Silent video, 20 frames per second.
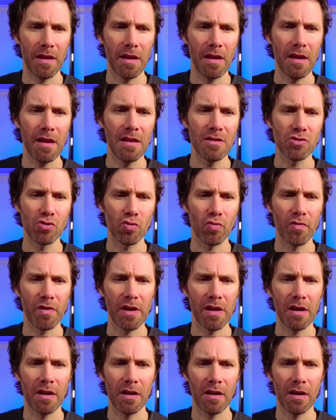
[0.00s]
y
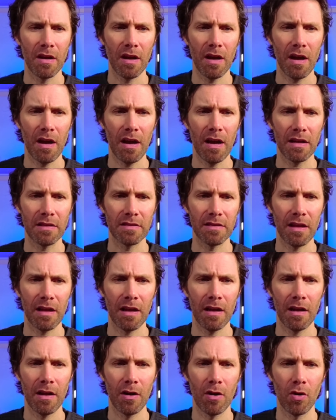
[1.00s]
subir
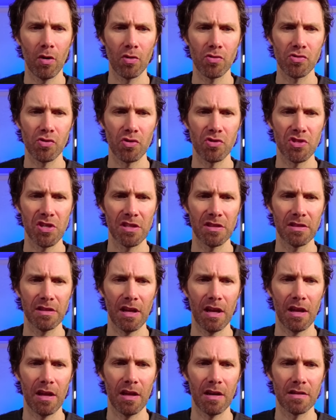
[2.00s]
hasta los 80
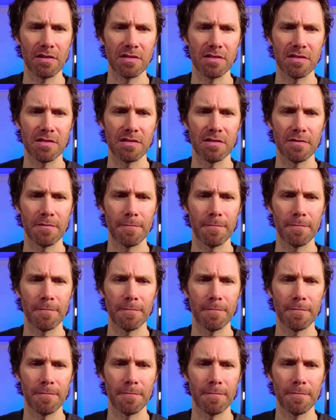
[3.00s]
Hz.